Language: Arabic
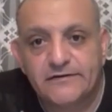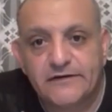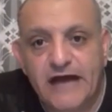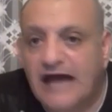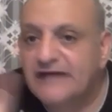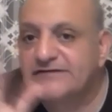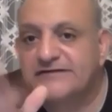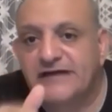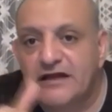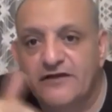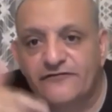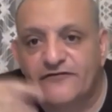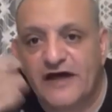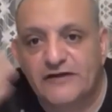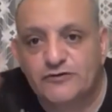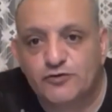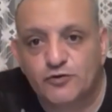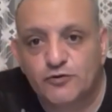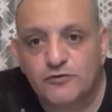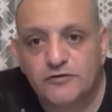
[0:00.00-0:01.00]
حتى اللي
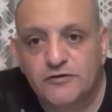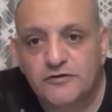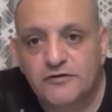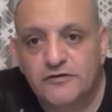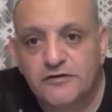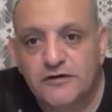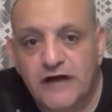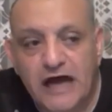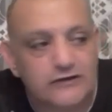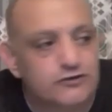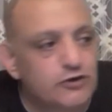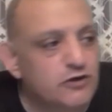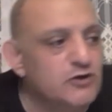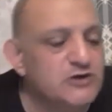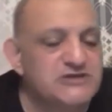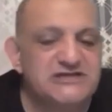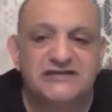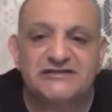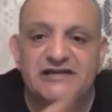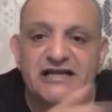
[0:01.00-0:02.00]
فاتوا هتقول لي
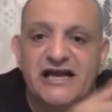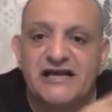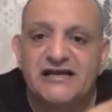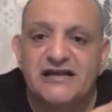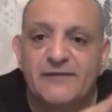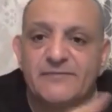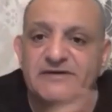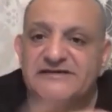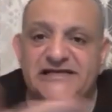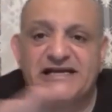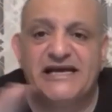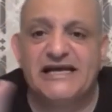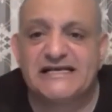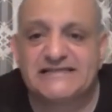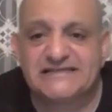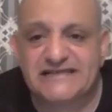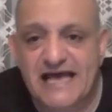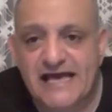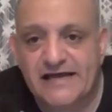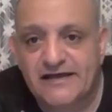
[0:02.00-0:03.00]
وزيره الهجره مسيحيه
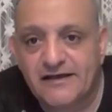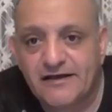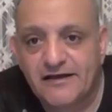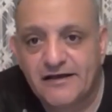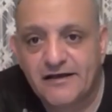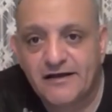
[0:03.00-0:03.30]
ازاي